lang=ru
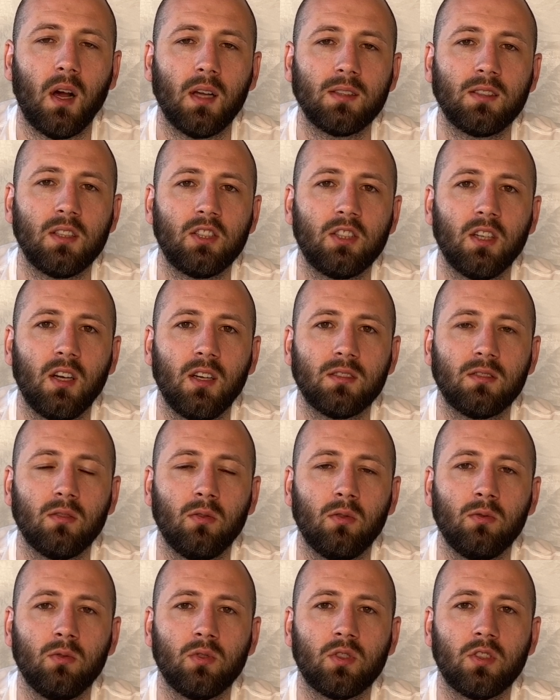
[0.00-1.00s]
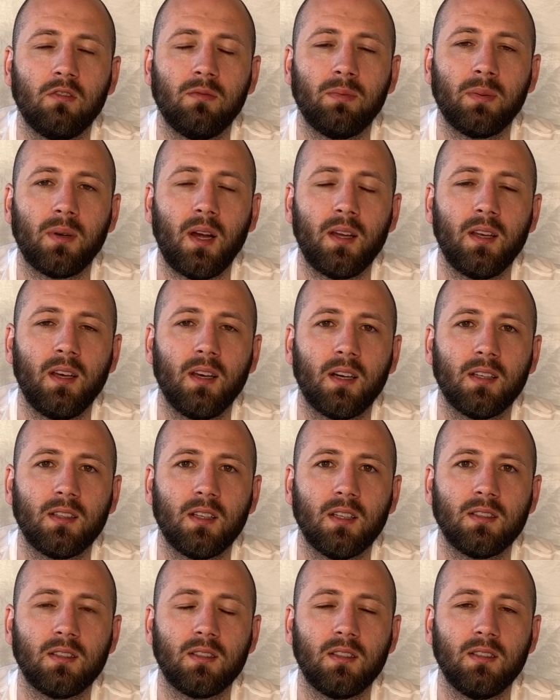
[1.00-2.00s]
А сейчас он уже в Праге,
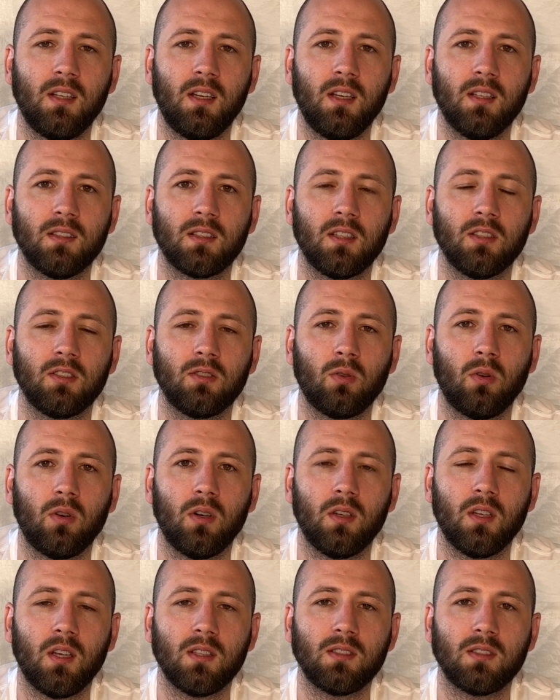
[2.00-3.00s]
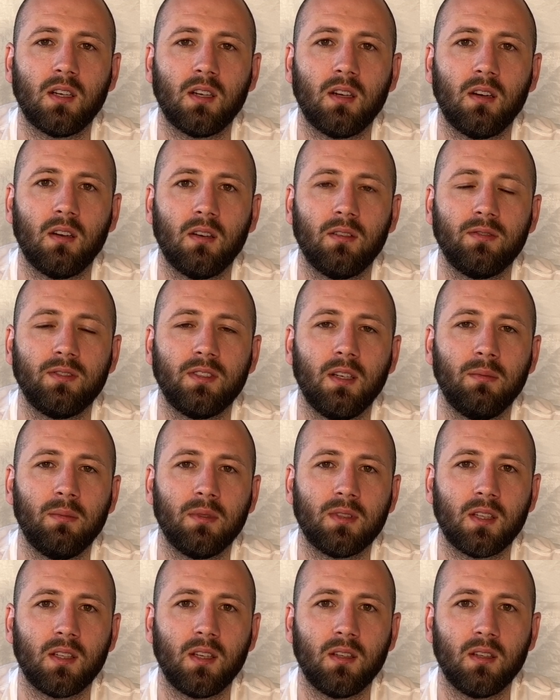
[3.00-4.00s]
хотя Зеленский строго-настрого всем
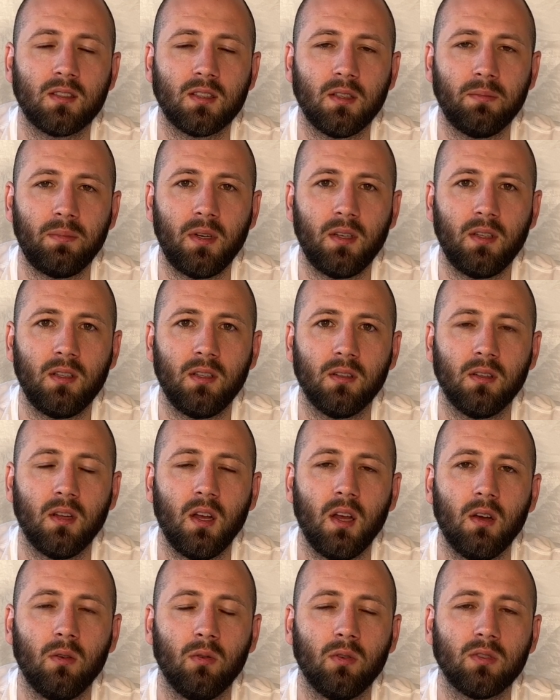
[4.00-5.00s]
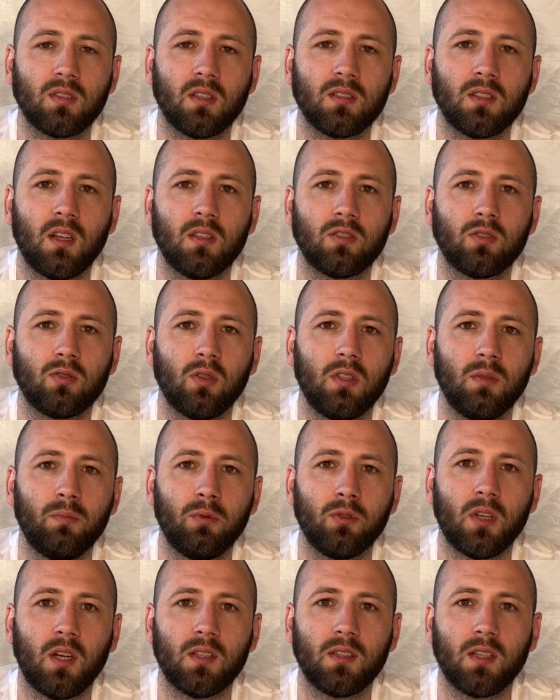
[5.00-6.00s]
это делать запретил. Он сказал, что
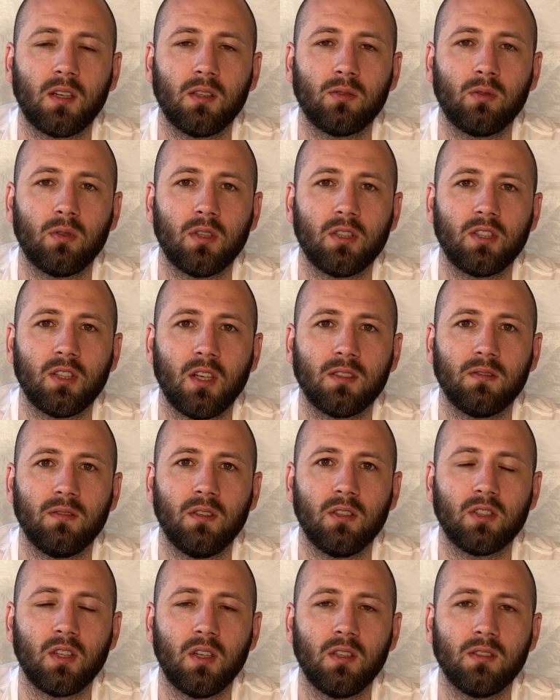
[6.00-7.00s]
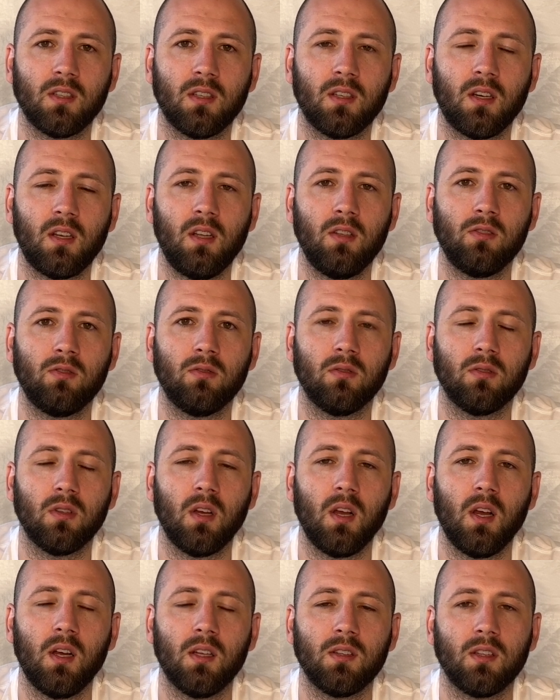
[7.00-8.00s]
депутаты, которые сейчас выезжают за границу,
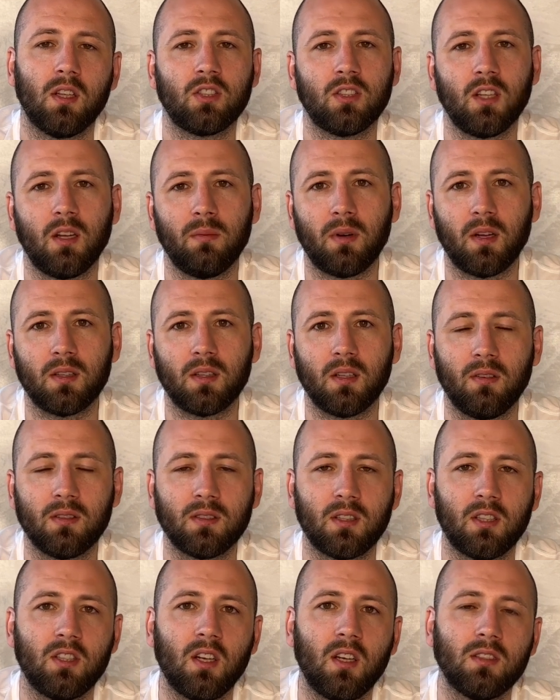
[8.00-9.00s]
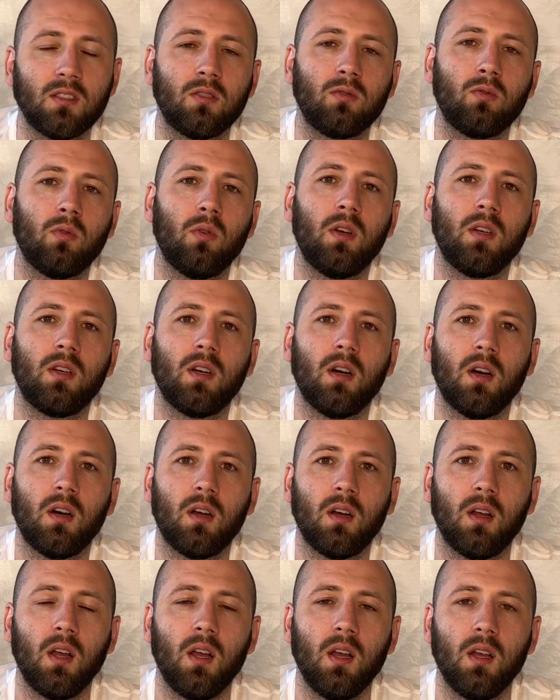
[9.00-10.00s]
должны обратно возвращаться
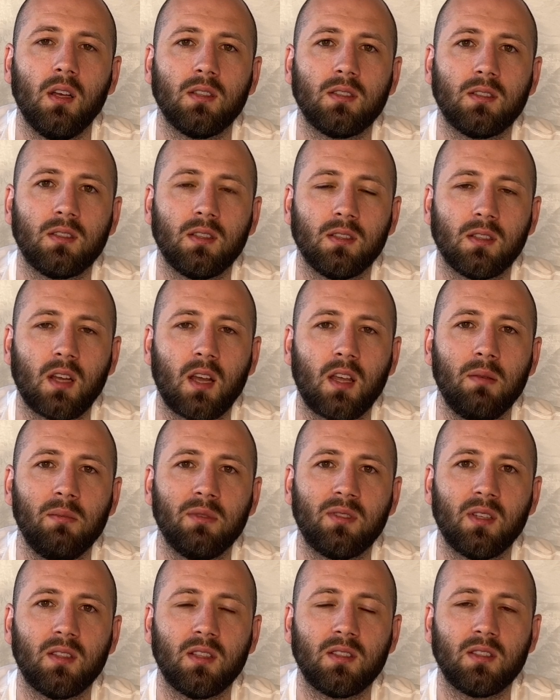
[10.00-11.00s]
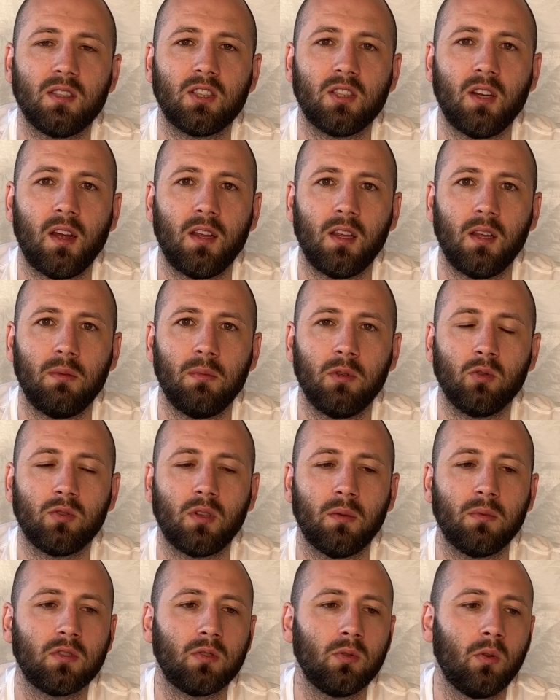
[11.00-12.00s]
только с какими-то достижениями, ну
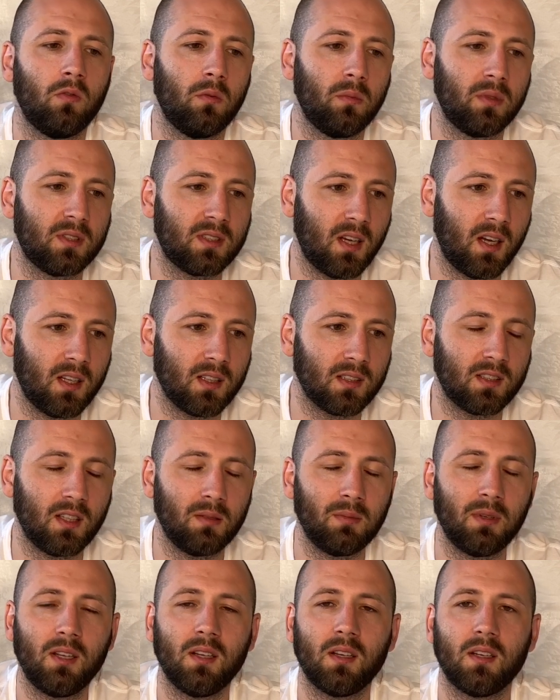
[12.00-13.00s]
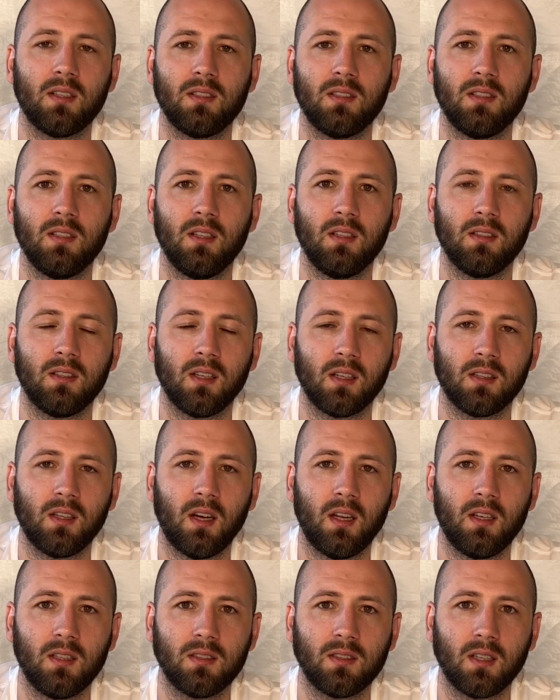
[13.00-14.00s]
там с новыми санкциями для России и так
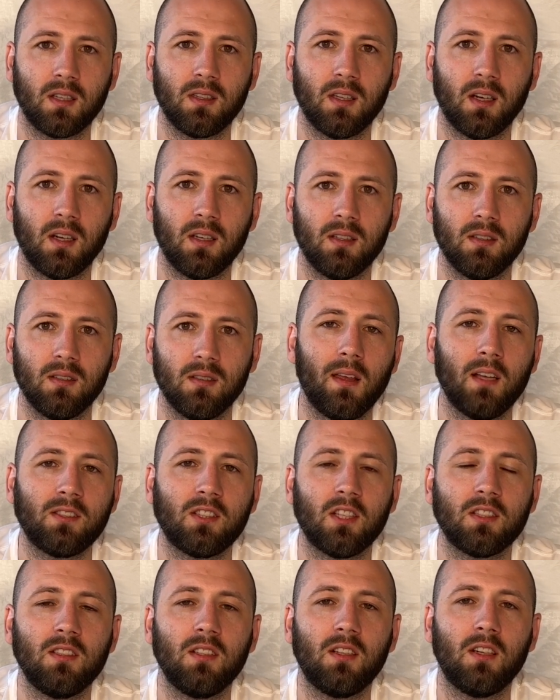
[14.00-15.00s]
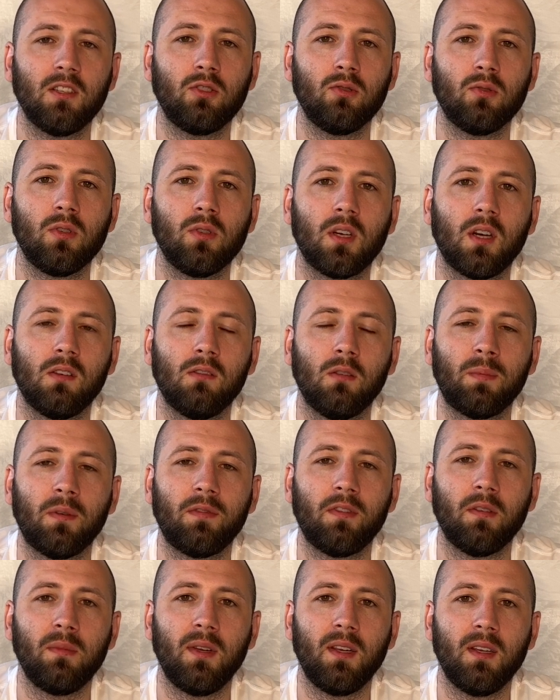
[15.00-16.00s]
далее, и так далее. Я сейчас не хочу никого
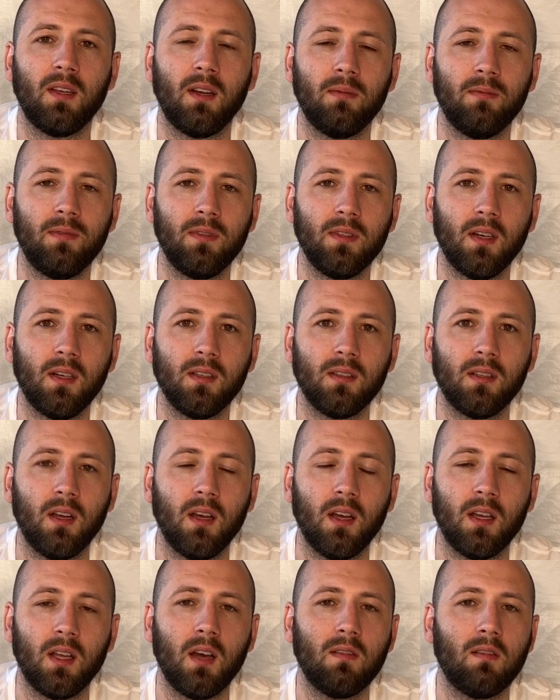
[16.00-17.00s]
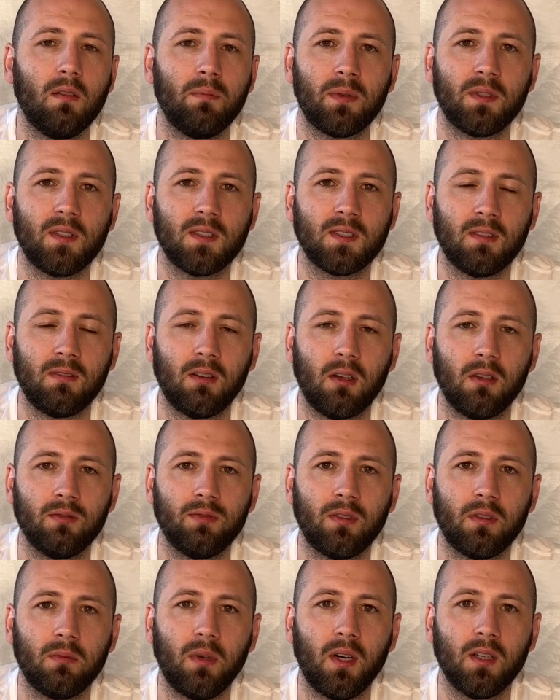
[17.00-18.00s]
пофамильно обвинять, я вам предоставляю
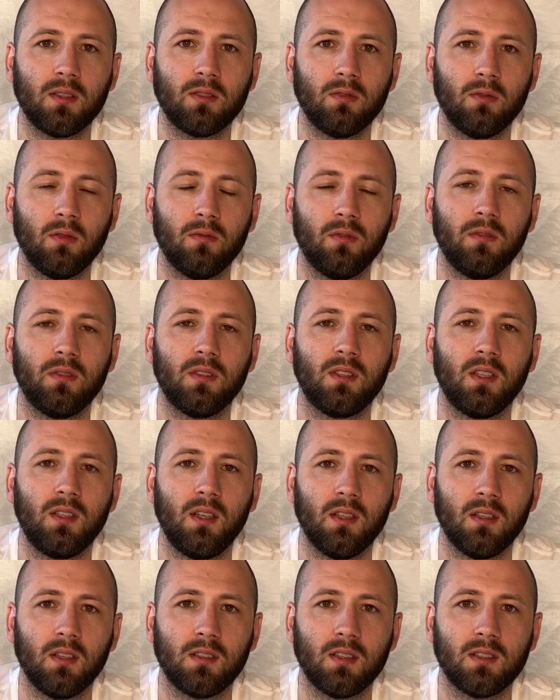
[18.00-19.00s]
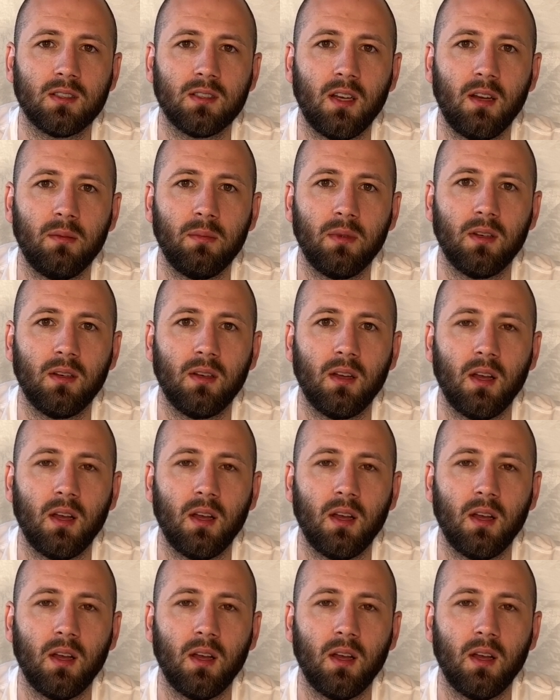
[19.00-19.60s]
информацию, выводы делайте сами.